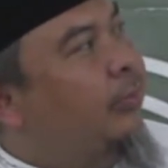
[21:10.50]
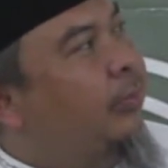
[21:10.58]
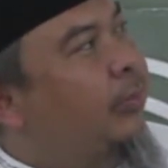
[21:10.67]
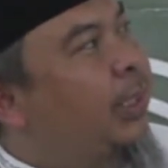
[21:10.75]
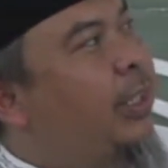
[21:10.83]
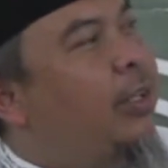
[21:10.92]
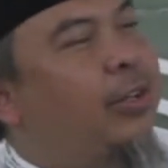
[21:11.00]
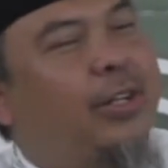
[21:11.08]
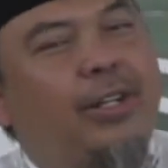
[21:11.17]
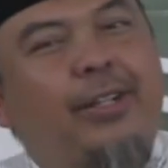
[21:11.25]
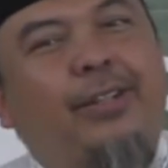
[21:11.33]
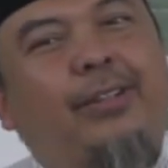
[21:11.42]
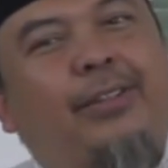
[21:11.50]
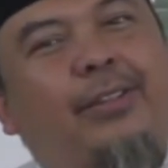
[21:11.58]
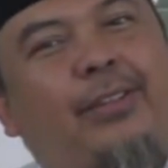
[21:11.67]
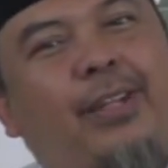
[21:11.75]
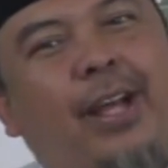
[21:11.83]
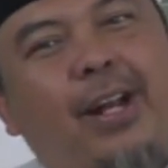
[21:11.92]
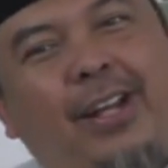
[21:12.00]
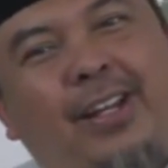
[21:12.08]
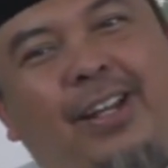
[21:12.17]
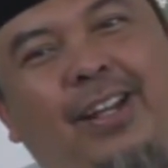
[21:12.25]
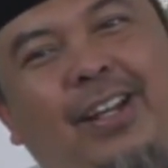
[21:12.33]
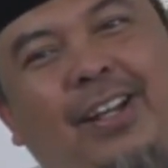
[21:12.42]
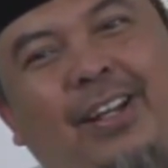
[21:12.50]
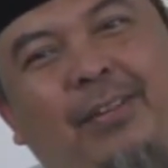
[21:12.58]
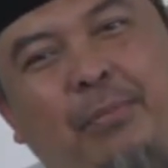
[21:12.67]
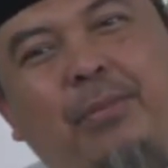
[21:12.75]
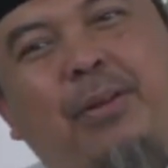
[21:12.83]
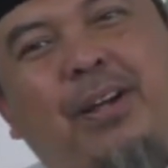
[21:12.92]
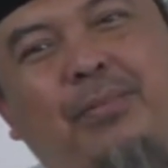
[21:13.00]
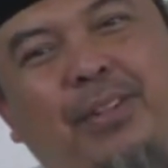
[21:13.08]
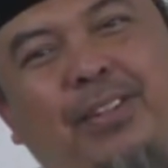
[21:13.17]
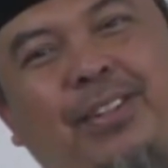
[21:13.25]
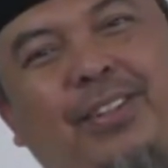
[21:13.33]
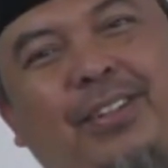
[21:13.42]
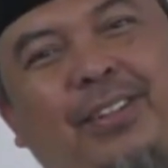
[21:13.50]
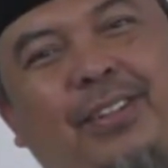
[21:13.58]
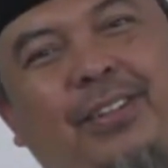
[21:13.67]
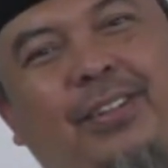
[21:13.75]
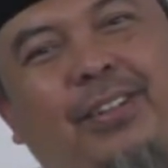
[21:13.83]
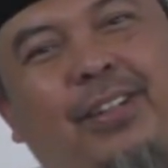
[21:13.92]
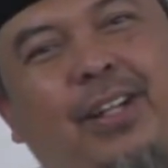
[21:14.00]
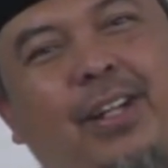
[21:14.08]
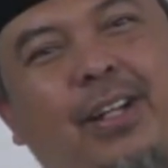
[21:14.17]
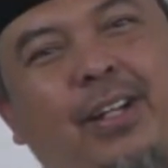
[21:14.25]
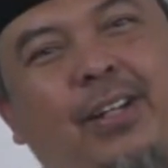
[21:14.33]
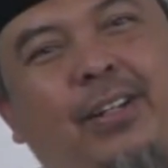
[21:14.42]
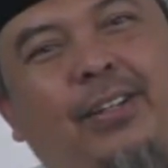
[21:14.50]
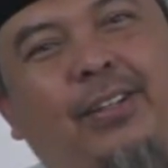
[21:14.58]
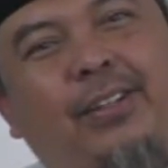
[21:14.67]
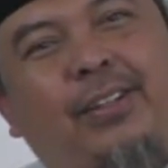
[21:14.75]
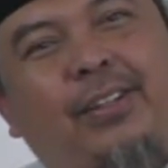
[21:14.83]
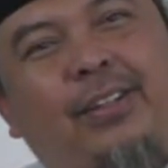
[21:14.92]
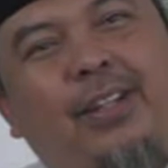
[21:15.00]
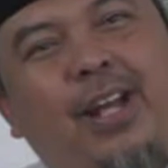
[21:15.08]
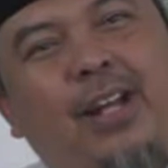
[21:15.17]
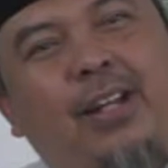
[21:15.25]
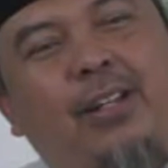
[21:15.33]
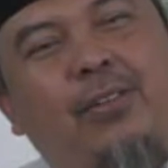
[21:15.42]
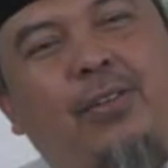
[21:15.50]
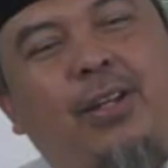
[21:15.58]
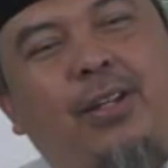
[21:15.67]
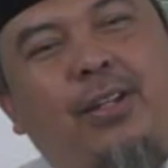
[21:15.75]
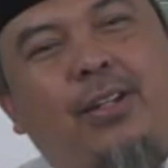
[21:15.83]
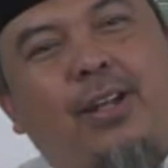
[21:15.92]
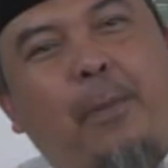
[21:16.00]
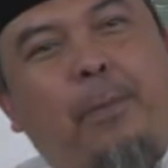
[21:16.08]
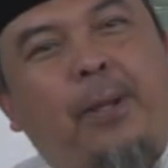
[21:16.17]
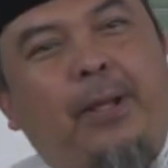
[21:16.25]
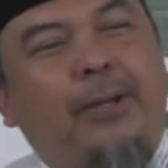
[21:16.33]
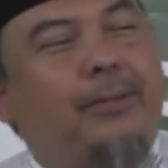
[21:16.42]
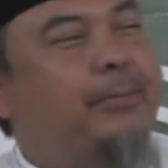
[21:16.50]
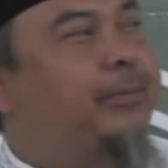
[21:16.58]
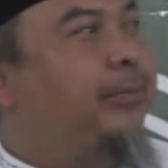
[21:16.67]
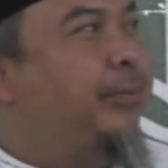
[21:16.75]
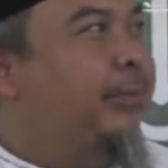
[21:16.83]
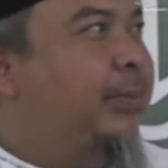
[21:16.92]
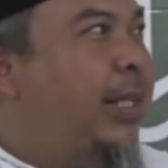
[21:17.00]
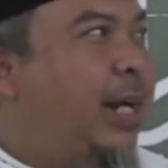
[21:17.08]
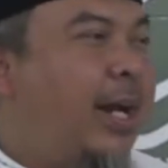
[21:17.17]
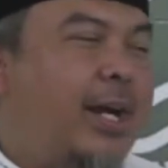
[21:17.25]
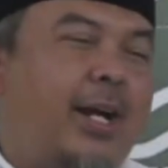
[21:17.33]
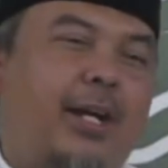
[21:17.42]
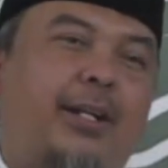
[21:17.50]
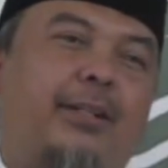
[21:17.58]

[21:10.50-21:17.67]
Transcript: niron Jarang ya? Memang betul. Karena nar itu kan api, neraka.